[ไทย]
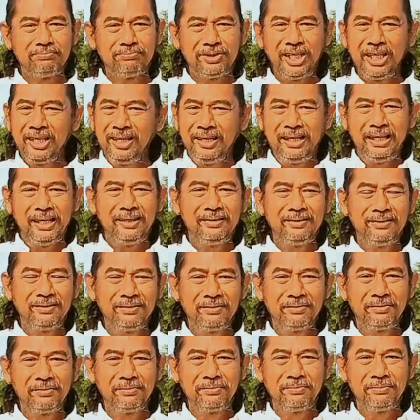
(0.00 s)
ที่ดิน
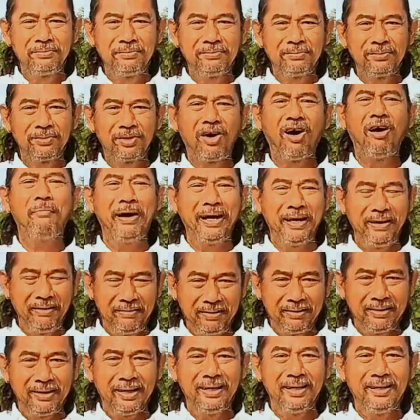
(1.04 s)
ก็ไม่เห
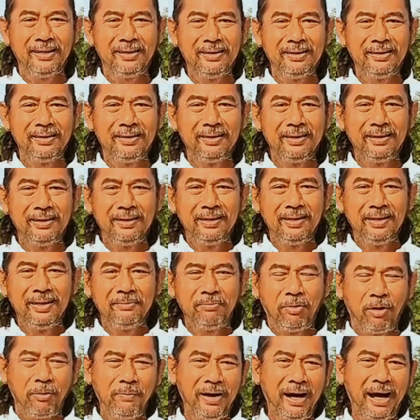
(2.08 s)
ลือ
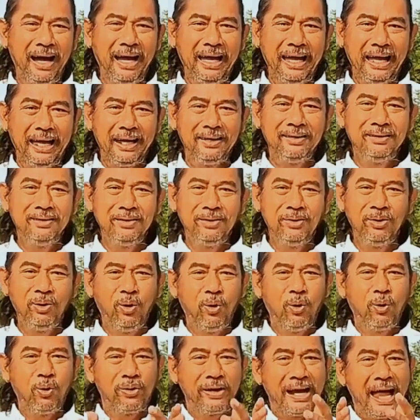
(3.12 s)
ผมเคยเห็น
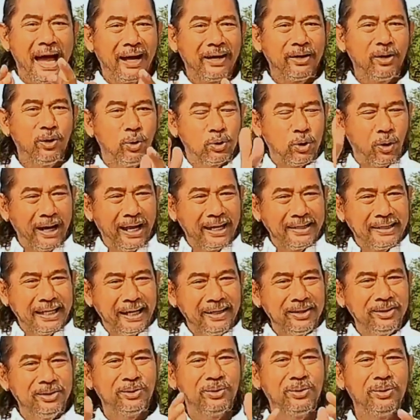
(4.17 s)
ลูกนั่งดูโทรทั
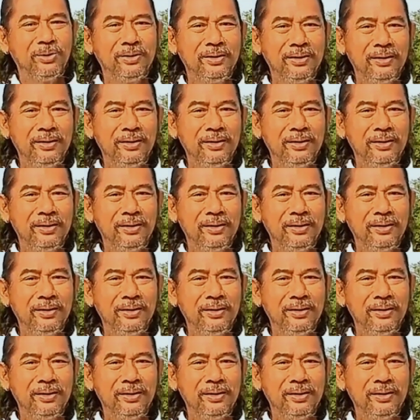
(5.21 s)
ศน์อยู่